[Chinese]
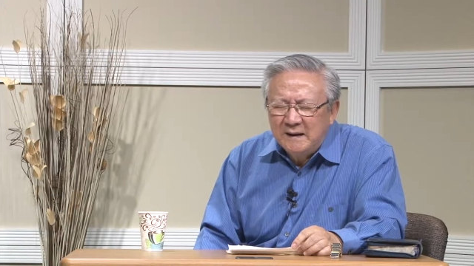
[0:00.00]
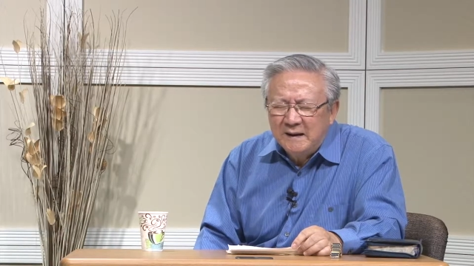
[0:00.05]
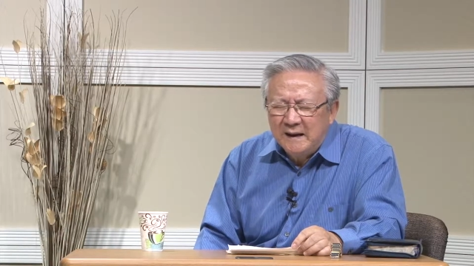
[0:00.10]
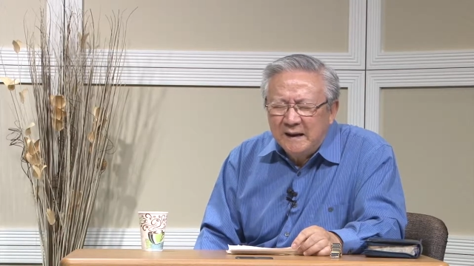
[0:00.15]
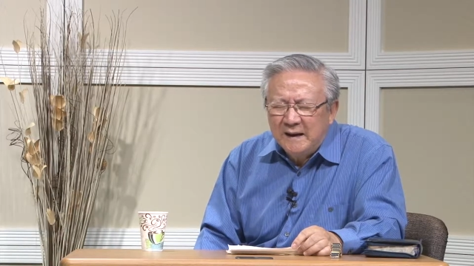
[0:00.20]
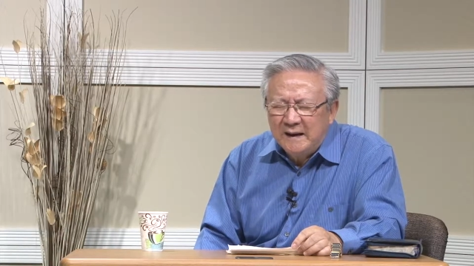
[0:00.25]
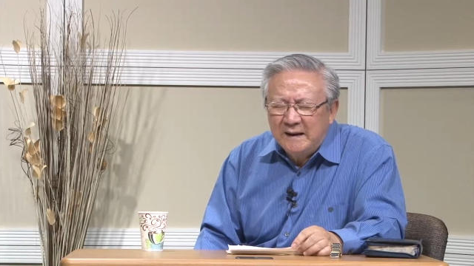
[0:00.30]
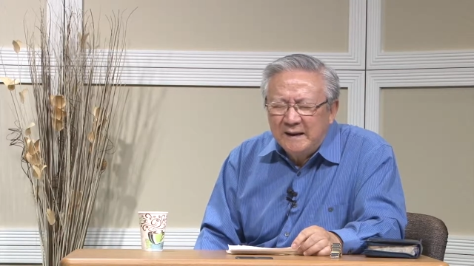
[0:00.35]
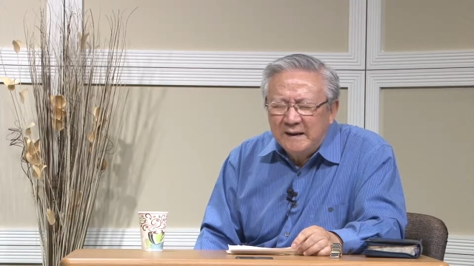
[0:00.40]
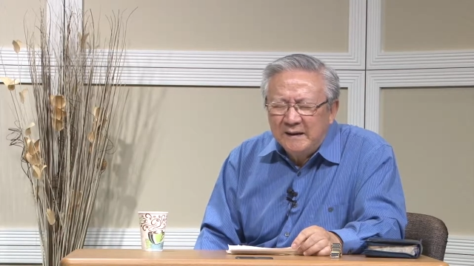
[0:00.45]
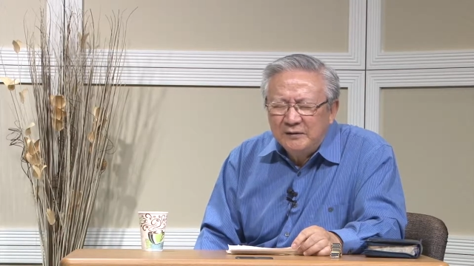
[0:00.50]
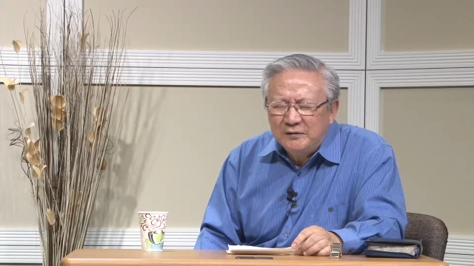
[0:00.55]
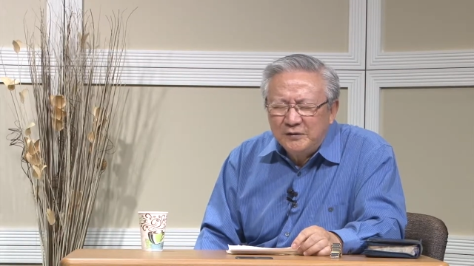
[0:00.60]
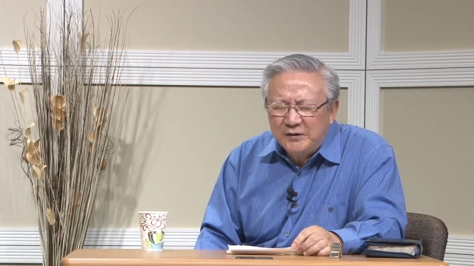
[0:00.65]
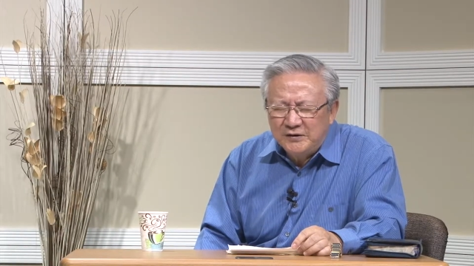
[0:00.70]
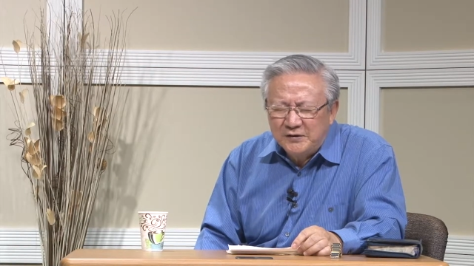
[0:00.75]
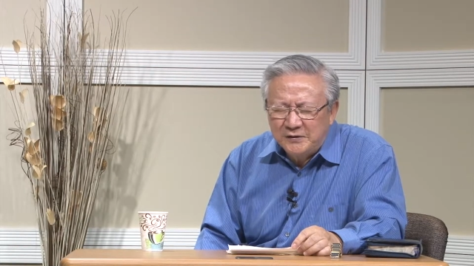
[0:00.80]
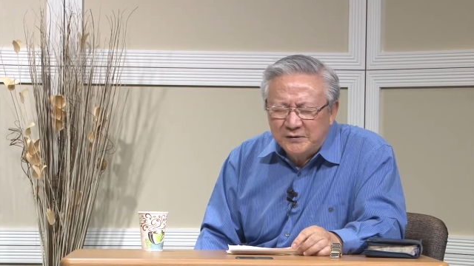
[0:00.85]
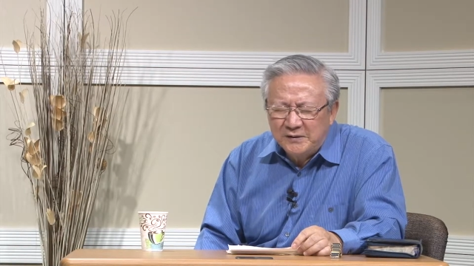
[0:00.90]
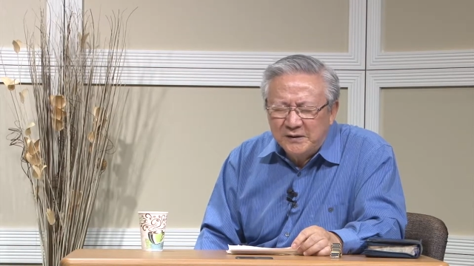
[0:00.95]
来
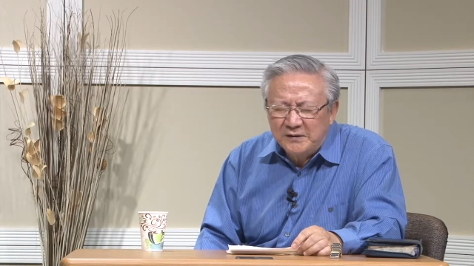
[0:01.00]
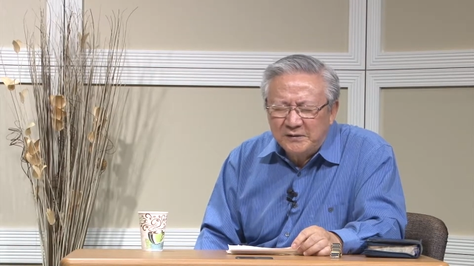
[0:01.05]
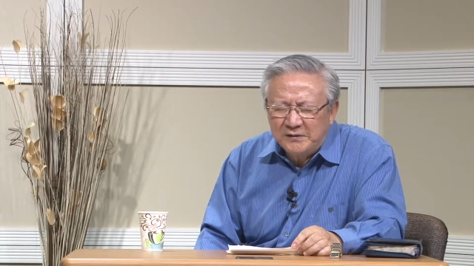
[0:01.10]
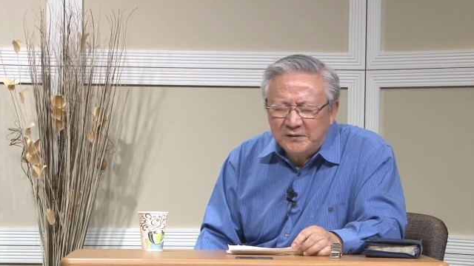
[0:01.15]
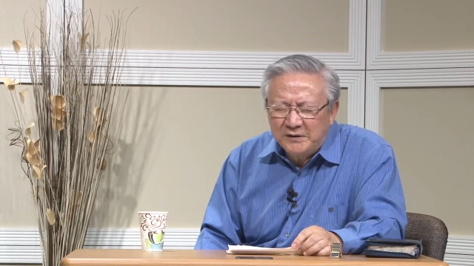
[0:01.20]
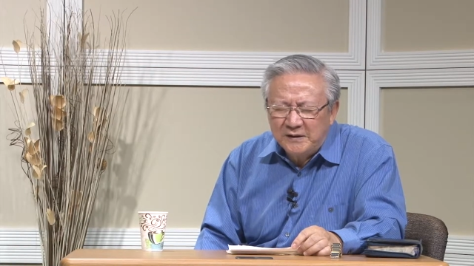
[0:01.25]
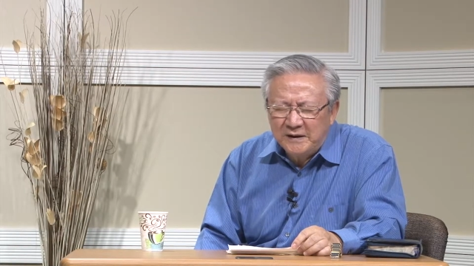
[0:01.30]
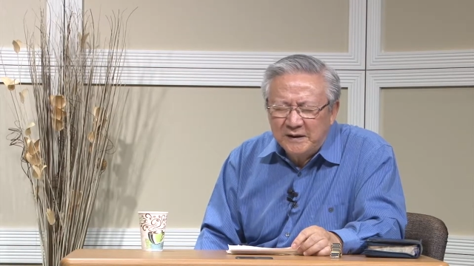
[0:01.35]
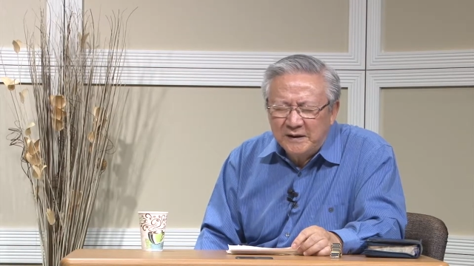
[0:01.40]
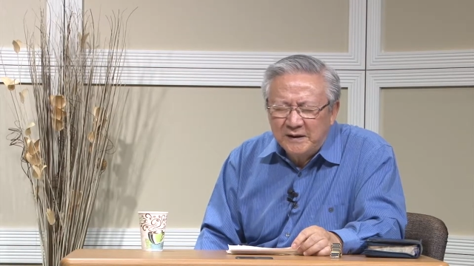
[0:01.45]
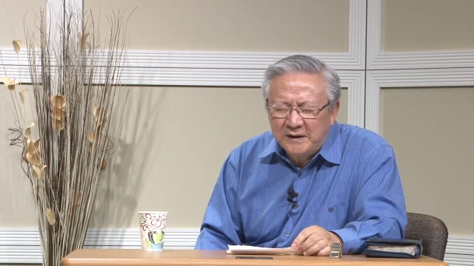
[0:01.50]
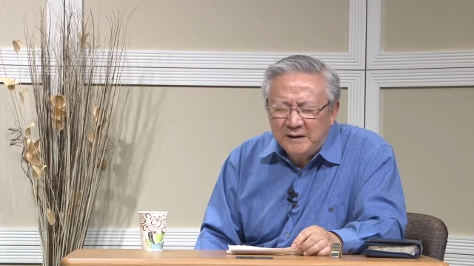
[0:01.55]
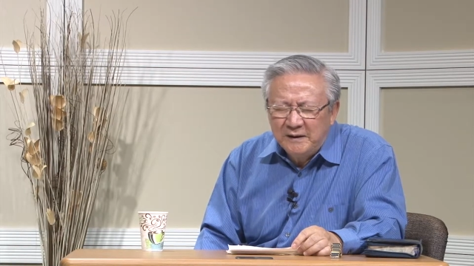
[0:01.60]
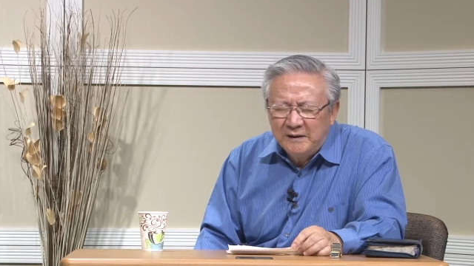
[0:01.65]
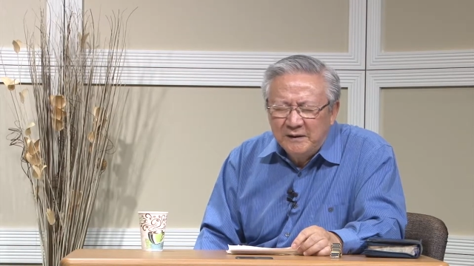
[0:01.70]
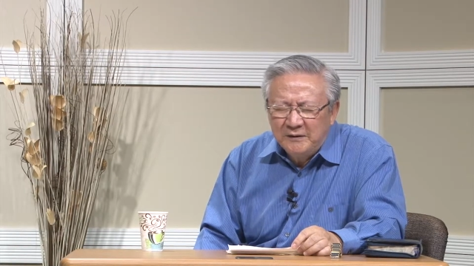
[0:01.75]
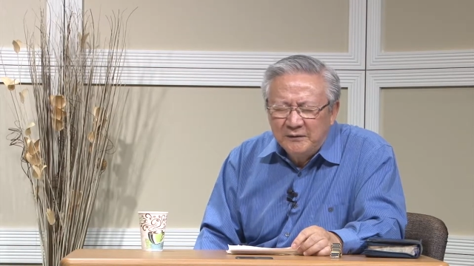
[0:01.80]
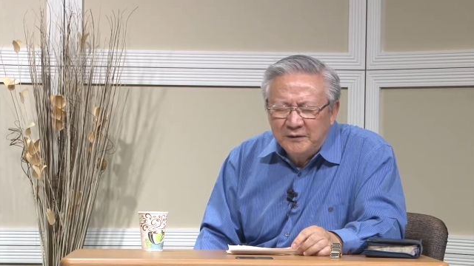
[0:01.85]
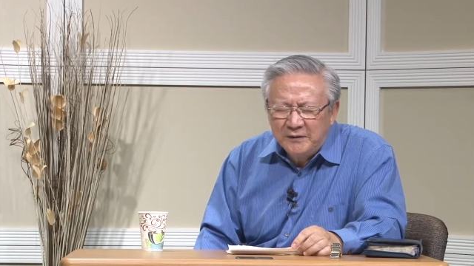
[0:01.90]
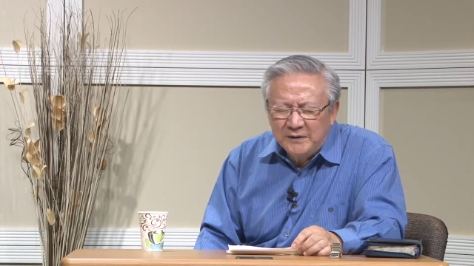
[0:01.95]
追求认识你，
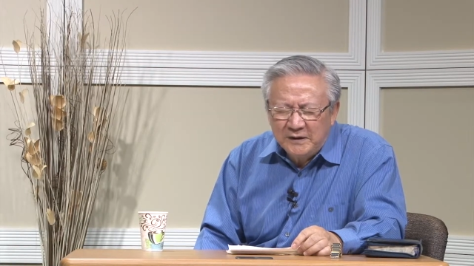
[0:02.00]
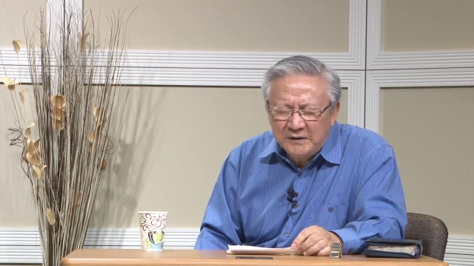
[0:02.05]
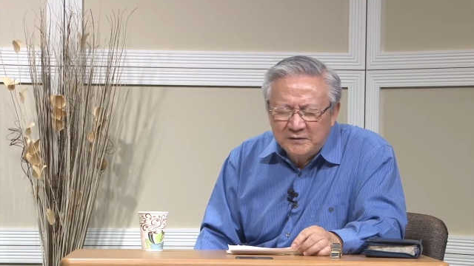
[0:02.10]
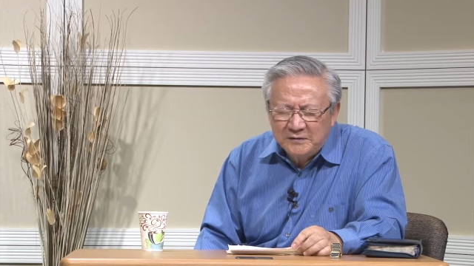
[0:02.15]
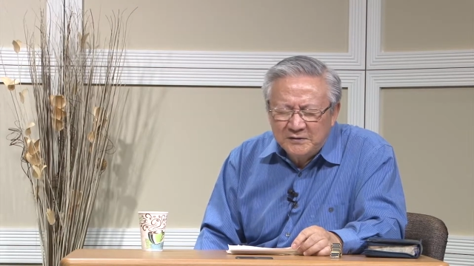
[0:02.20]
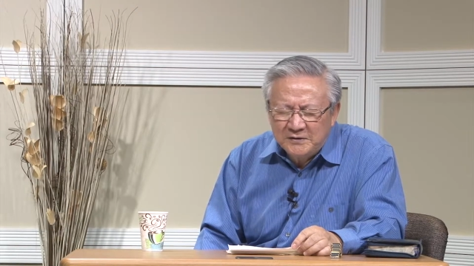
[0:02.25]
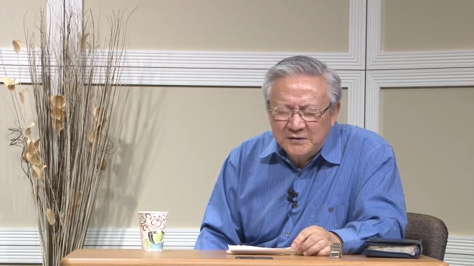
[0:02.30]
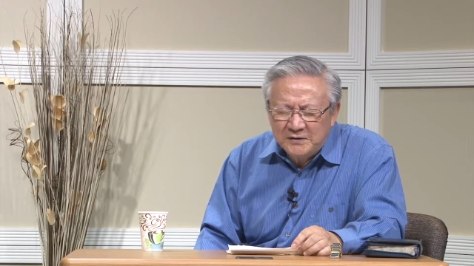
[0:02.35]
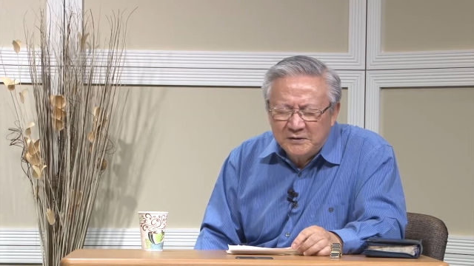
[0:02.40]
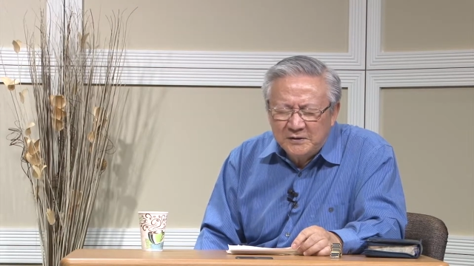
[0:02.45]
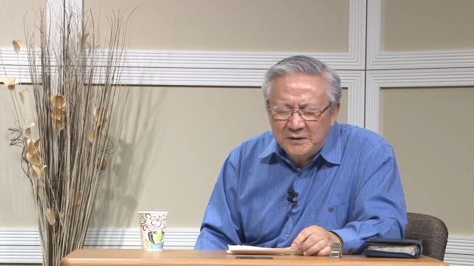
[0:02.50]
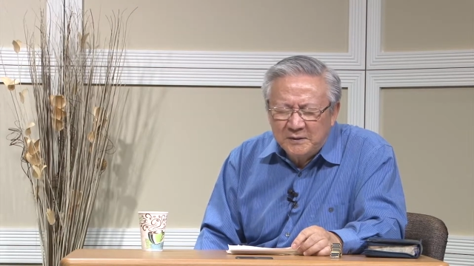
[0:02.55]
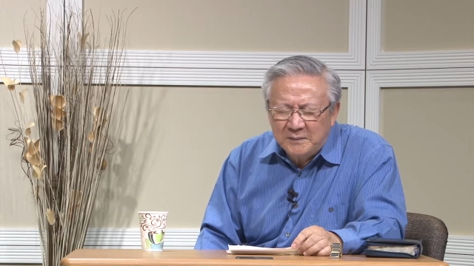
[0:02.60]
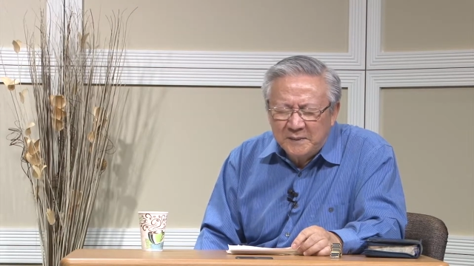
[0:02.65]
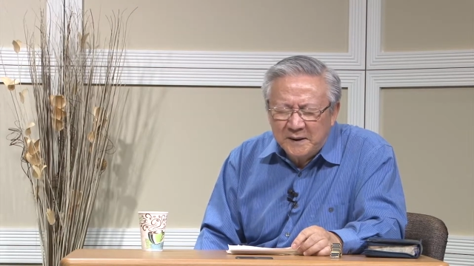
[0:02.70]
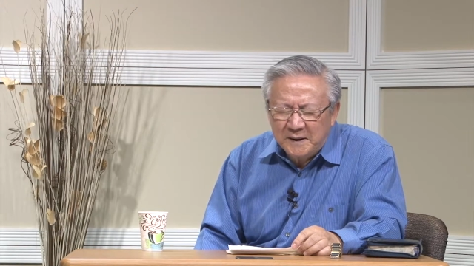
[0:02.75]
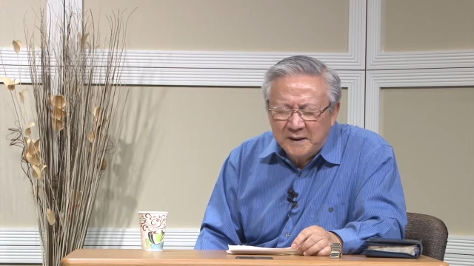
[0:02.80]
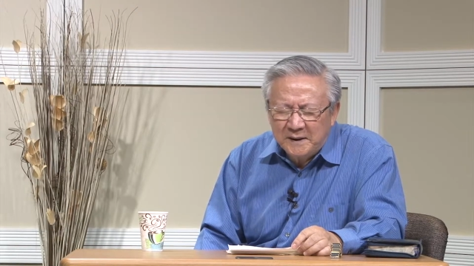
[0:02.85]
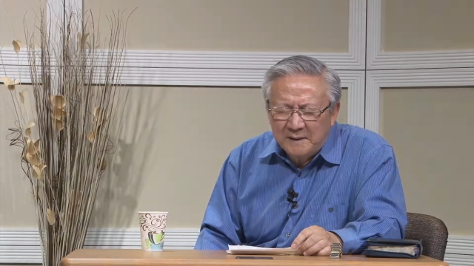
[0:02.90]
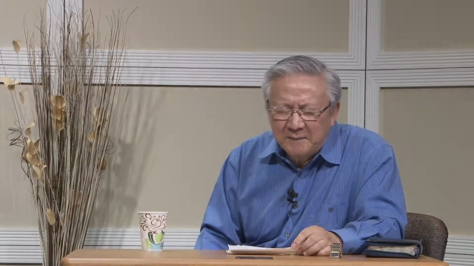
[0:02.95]
奉耶稣基督的
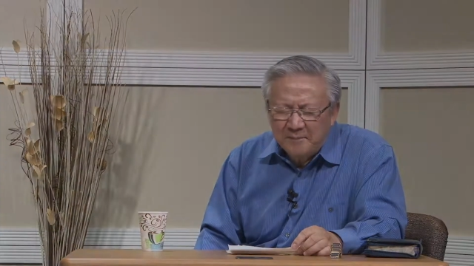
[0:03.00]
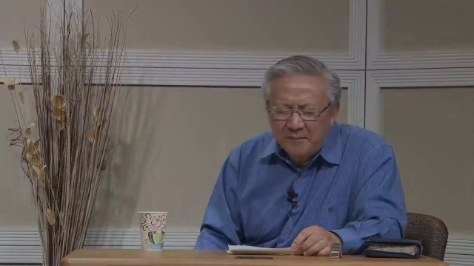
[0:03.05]
名，